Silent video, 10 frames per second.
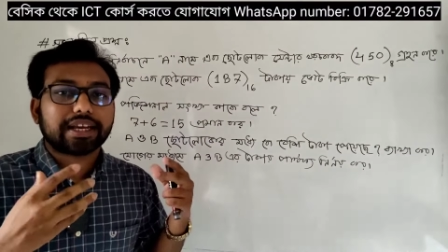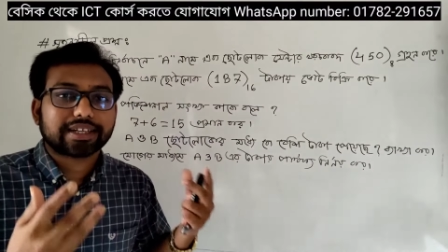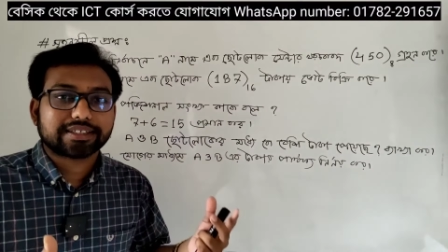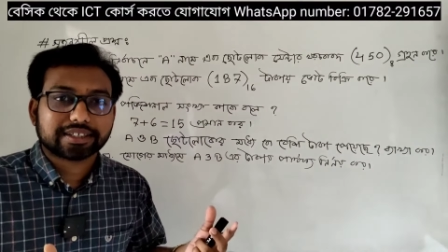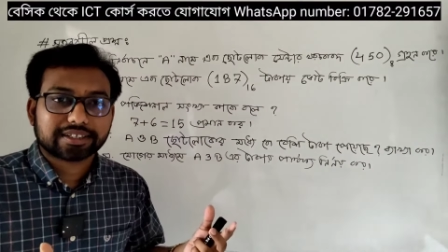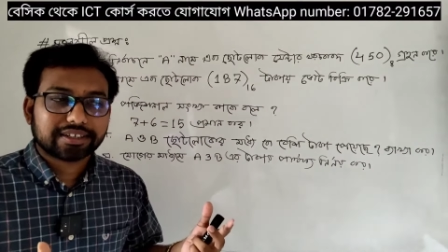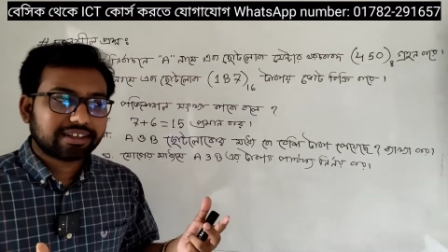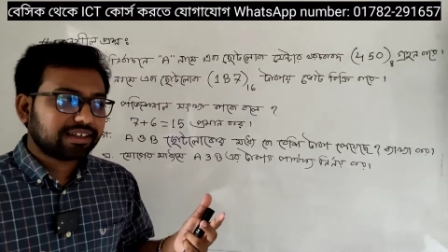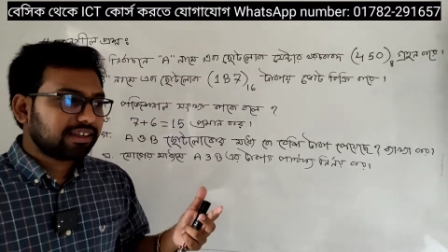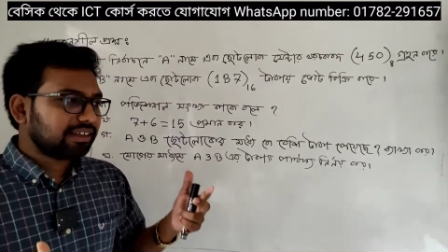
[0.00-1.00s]
দেখাচ্ছে
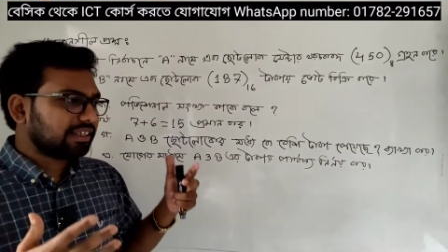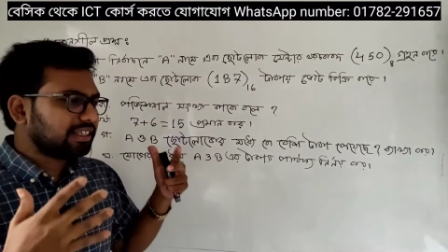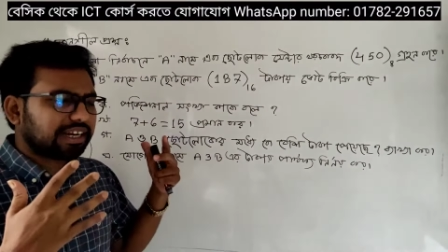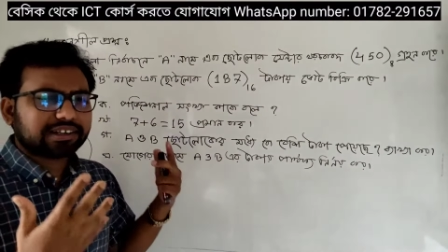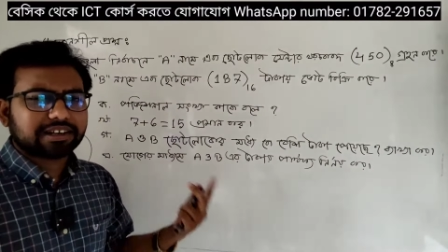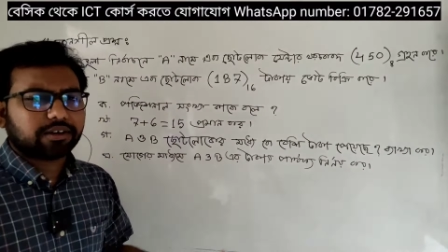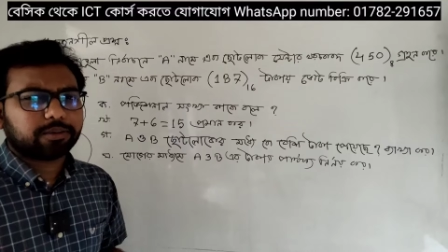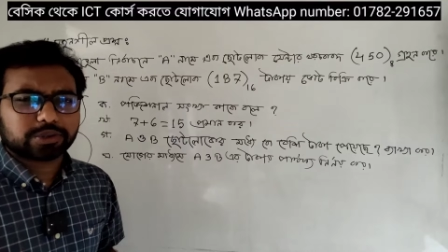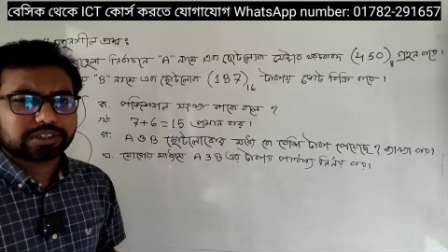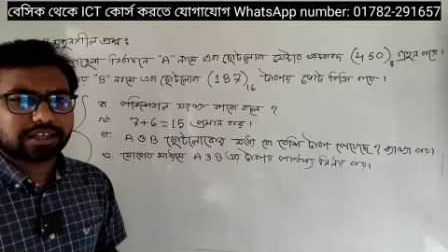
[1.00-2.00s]
কি যে একটা
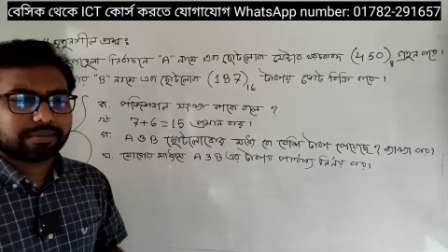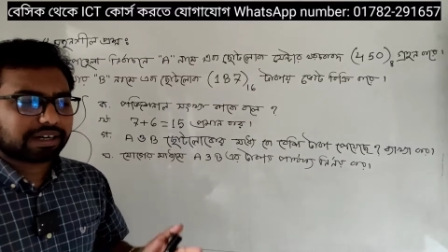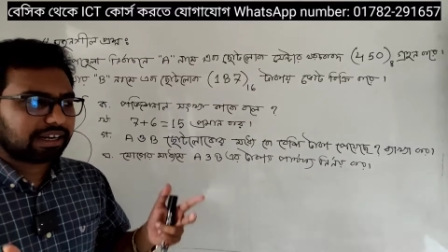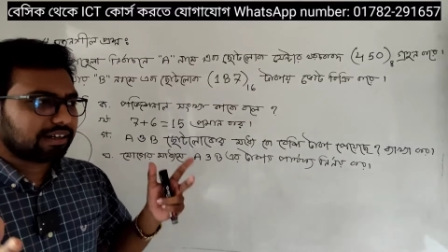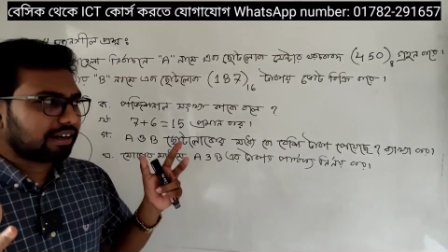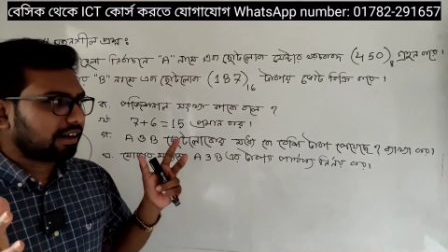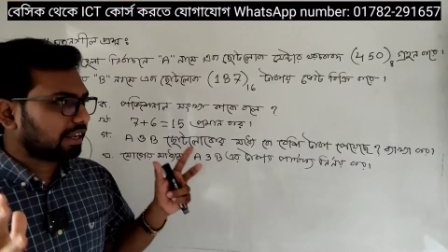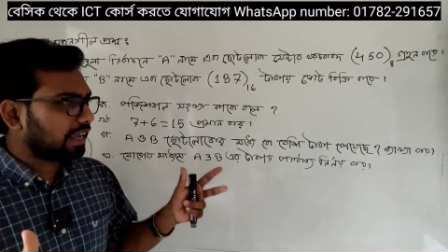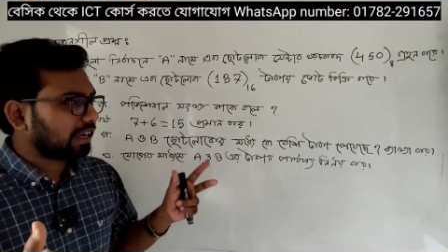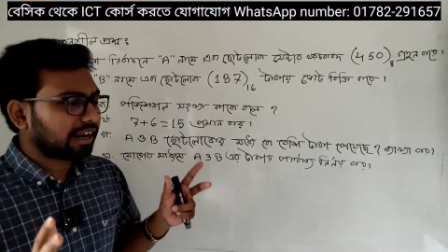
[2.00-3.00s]
অবস্থা মানে এটার
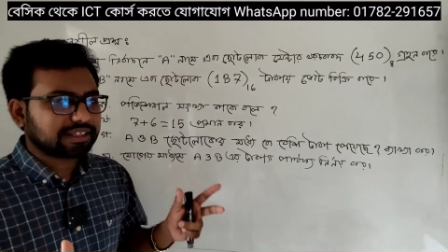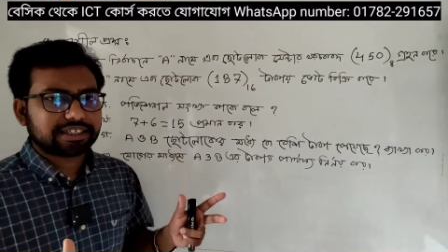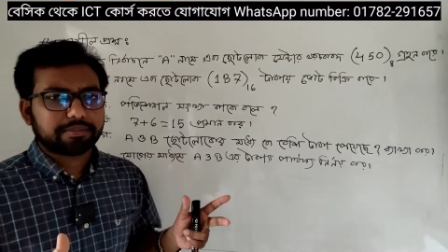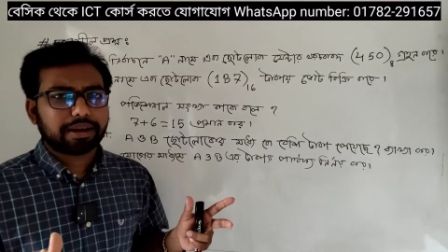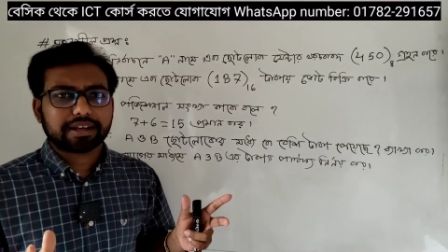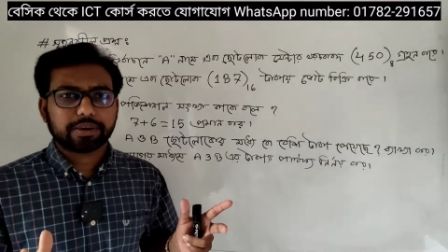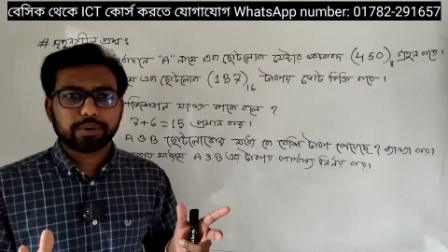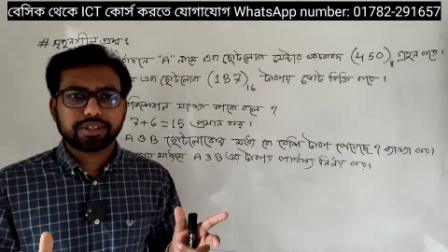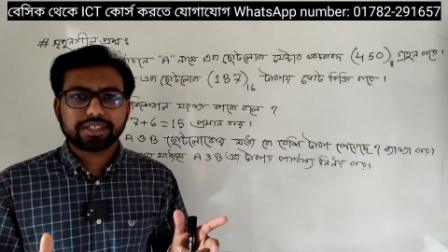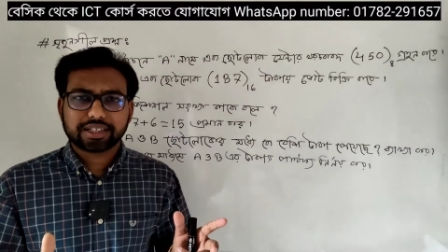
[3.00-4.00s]
এই ক্লাচে আর ব্যাখ্যা
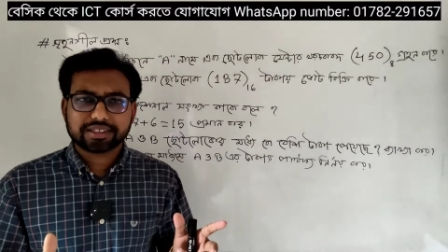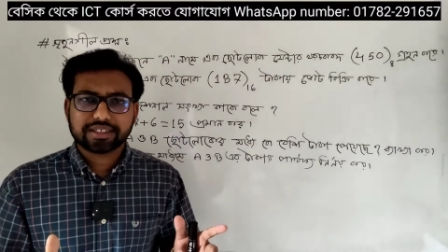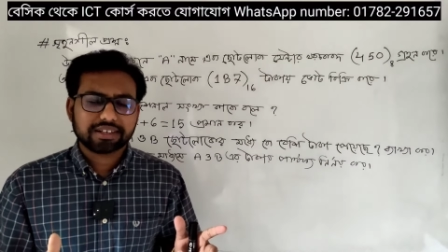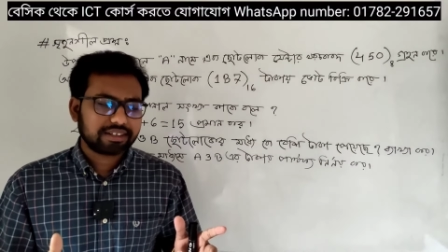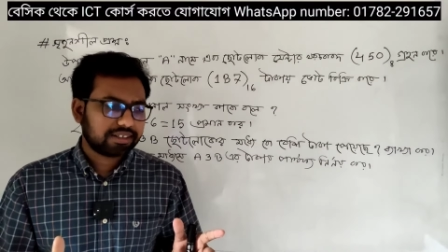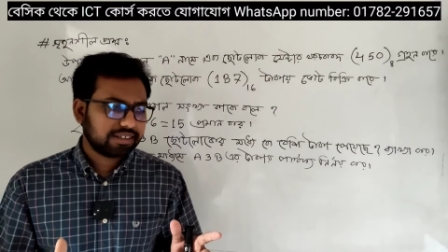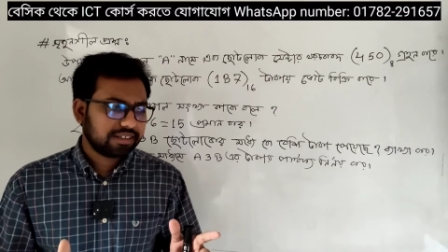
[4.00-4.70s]
করতে চাচ্ছি না